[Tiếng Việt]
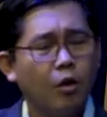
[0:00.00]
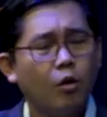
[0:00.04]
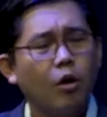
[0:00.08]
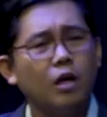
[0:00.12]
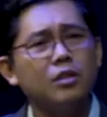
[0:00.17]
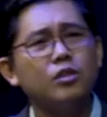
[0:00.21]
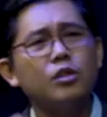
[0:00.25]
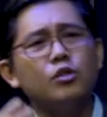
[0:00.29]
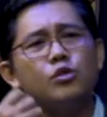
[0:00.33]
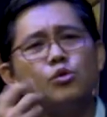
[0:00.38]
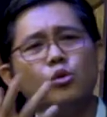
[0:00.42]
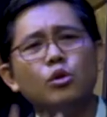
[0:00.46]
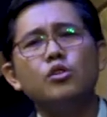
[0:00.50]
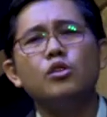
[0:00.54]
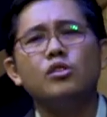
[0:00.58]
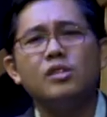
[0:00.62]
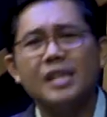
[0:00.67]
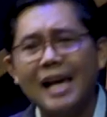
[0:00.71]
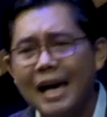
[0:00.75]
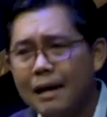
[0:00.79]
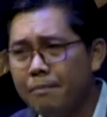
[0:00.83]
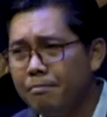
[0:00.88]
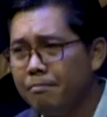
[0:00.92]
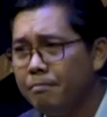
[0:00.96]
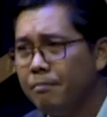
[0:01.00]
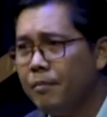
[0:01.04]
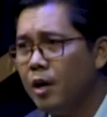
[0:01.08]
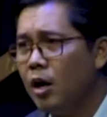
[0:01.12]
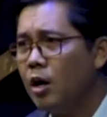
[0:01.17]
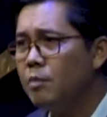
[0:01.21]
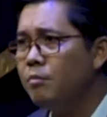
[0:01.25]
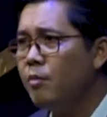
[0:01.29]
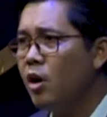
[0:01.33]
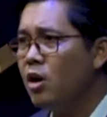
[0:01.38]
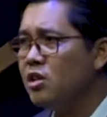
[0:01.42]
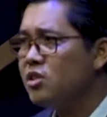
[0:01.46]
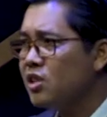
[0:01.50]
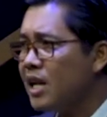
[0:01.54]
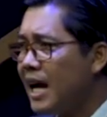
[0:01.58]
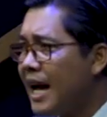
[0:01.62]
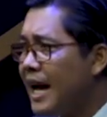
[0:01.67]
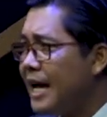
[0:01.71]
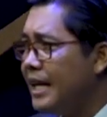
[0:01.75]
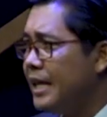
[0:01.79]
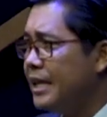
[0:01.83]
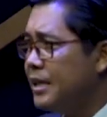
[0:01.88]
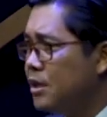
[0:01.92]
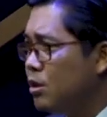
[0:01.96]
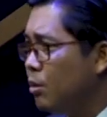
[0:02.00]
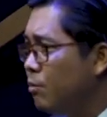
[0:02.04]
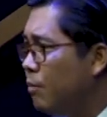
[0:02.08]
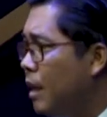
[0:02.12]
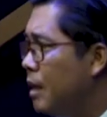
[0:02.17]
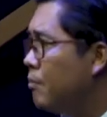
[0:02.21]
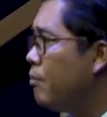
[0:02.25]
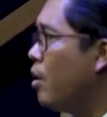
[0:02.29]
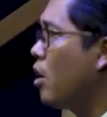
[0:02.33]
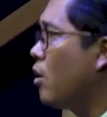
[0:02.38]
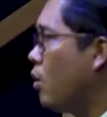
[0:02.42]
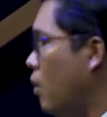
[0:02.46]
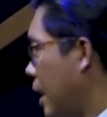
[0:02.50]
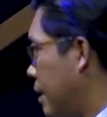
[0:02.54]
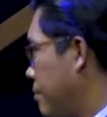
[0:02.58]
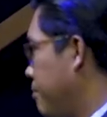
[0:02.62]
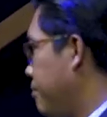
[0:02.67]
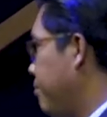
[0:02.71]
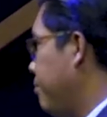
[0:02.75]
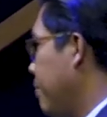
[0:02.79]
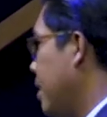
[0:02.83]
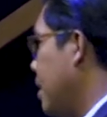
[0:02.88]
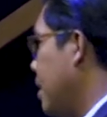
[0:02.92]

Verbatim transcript: con tờ xua Joseph, ói bọ sai sập bần bọ quạt.